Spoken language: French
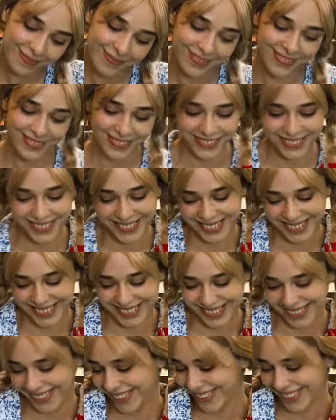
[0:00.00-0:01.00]
je n'apprécierais
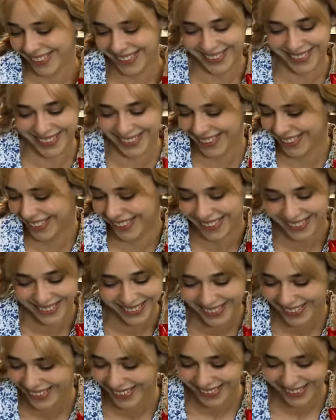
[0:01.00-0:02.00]
pas autant de pouvoir
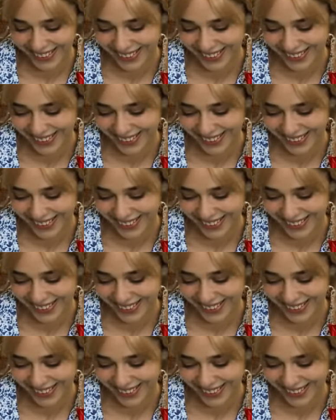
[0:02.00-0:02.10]
marcher